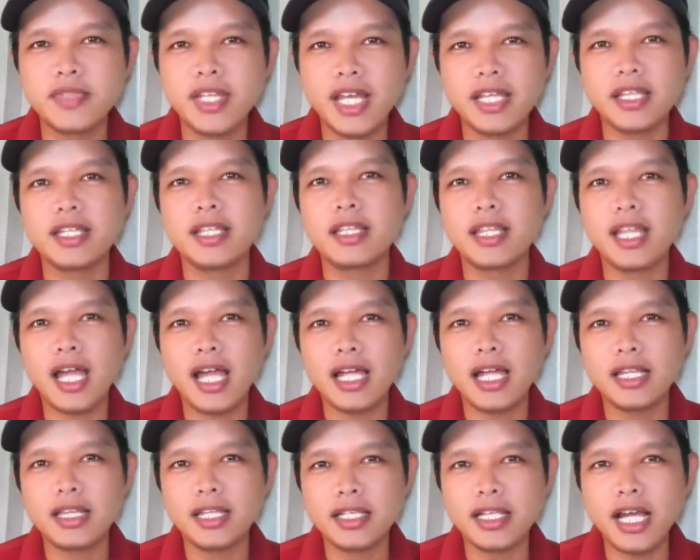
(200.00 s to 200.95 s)
dành
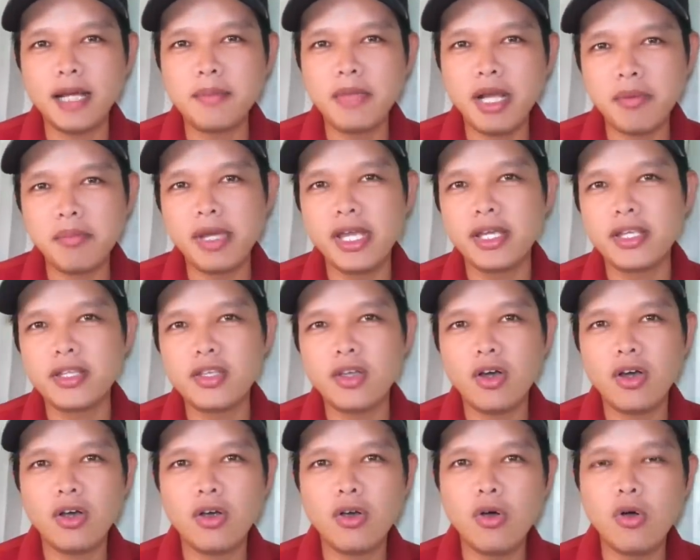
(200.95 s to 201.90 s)
tình cảm đặc biệt
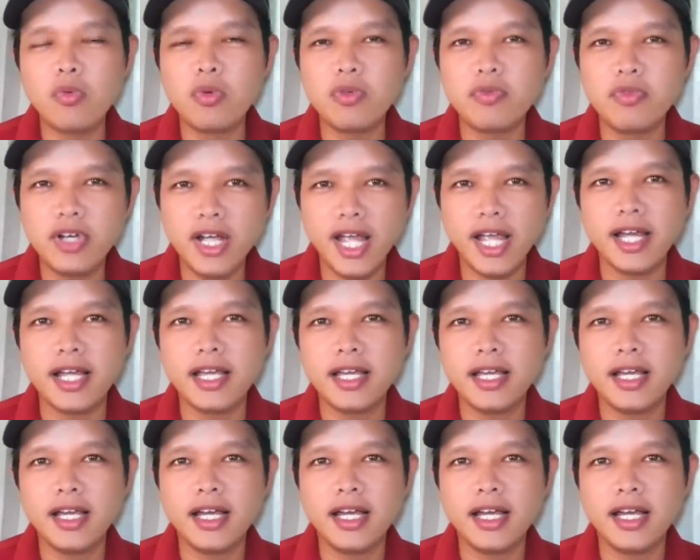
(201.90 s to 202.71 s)
cho cô Nguyễn Phương Hằng,